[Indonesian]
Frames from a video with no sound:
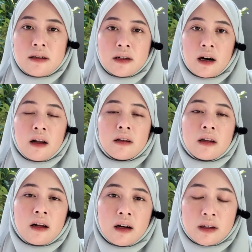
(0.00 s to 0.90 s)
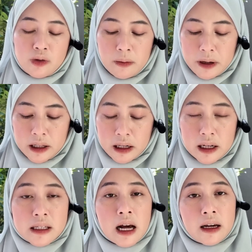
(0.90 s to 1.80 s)
Ya Allah suaminya
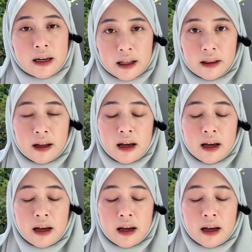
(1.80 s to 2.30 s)
tadinya sakit